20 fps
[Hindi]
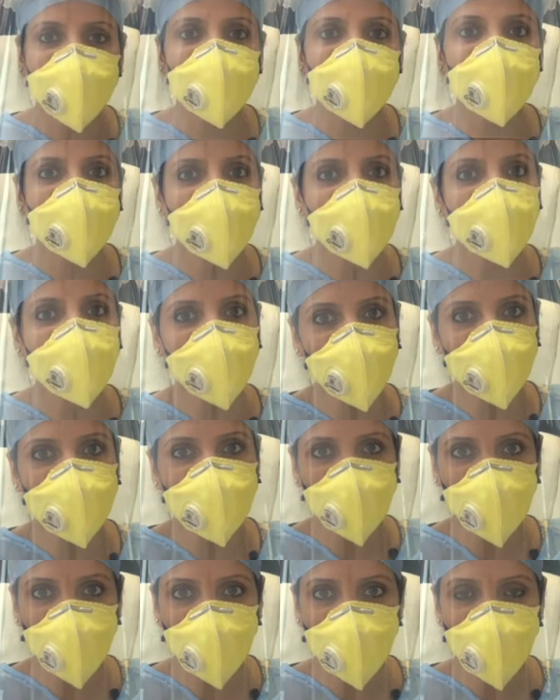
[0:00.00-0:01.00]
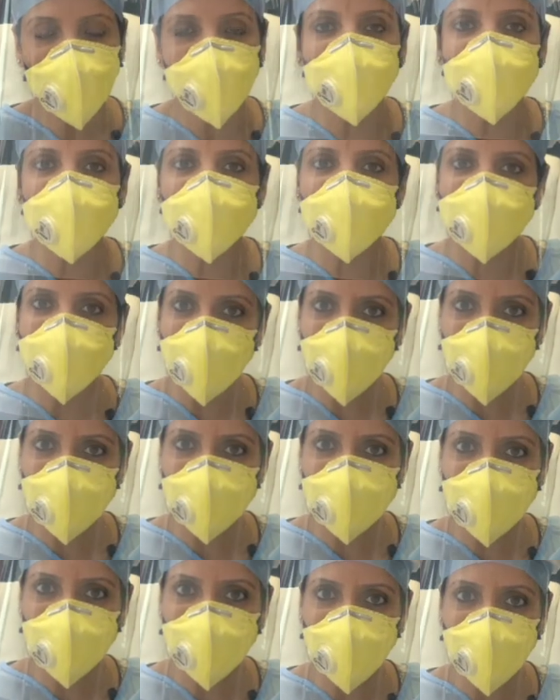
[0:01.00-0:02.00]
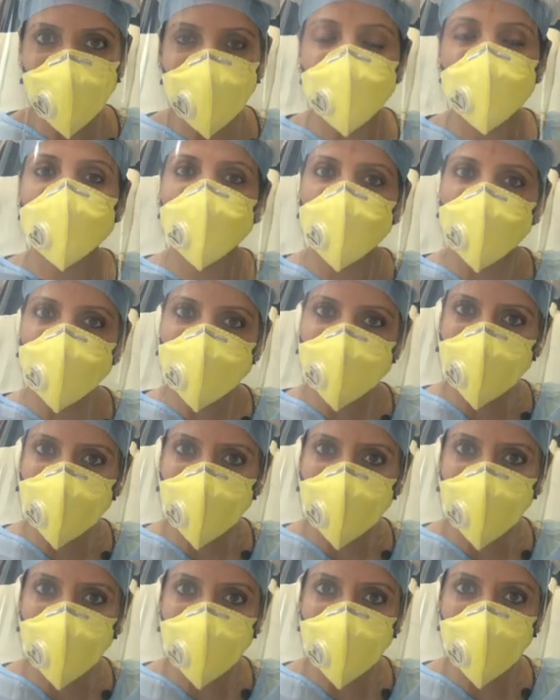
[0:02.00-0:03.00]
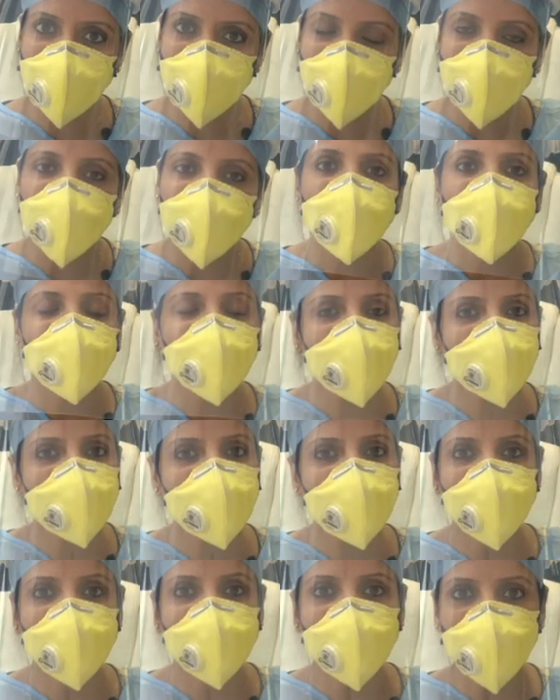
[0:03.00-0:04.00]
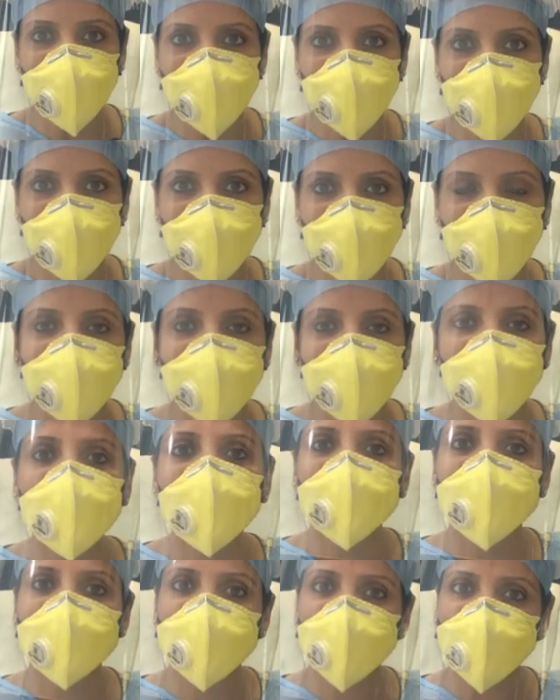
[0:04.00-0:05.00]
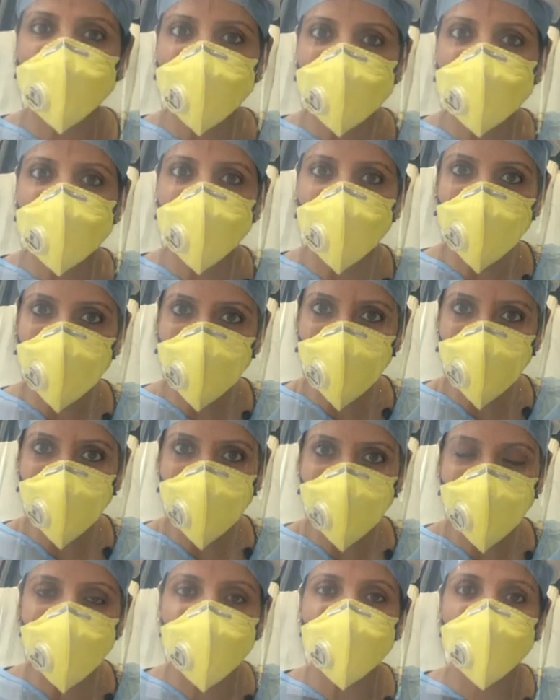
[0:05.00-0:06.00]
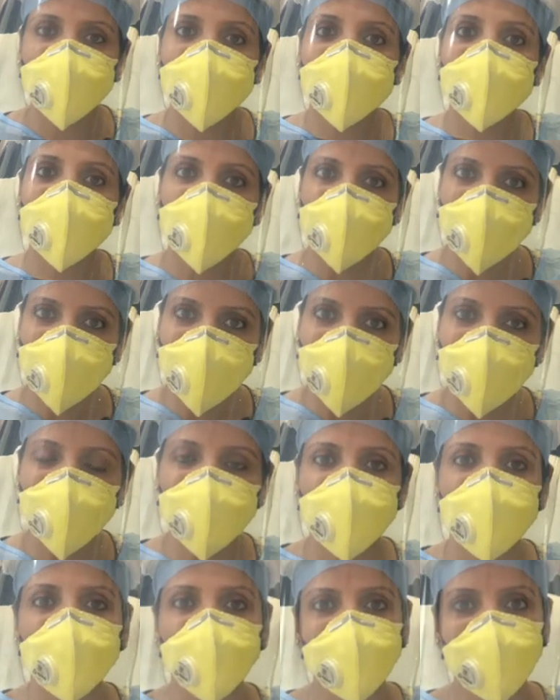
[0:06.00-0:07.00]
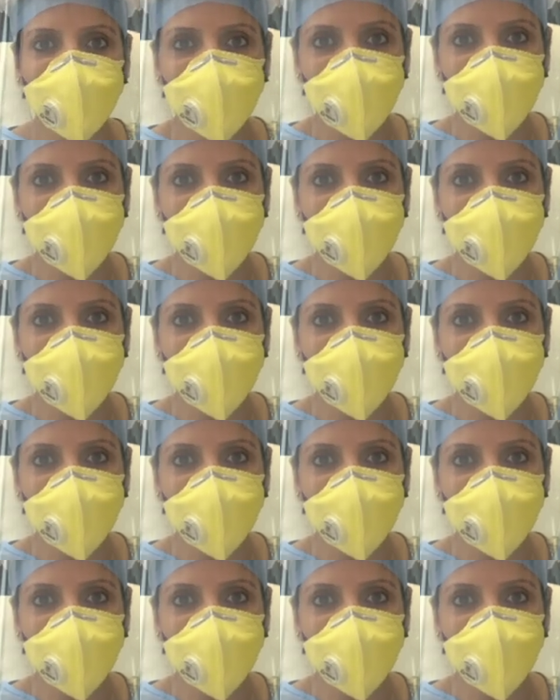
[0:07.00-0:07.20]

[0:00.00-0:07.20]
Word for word: आप तुरंत लेके जाइए और उसका इलाज कराइए उसके टेस्ट करवाइए टेंशन की कोई बात नहीं है उसके टेस्ट हो रहे हैं इवन घर पे आके काफ़ी